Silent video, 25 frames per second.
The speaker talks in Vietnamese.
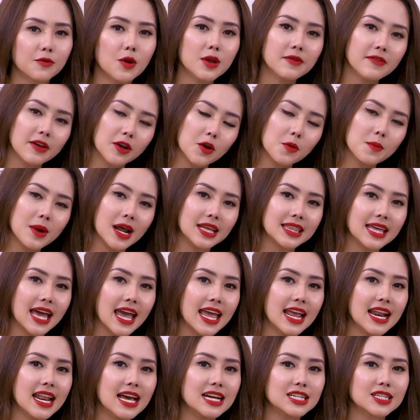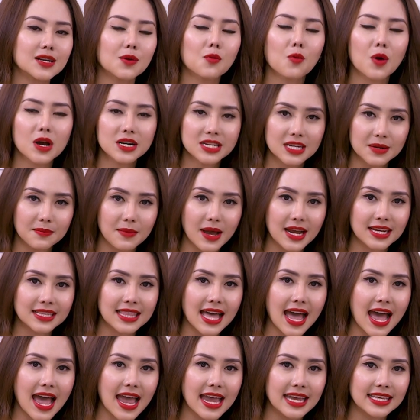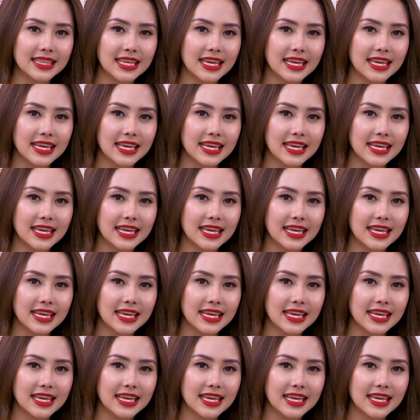Quý vị cũng đã thấy là trong quá trình mang thai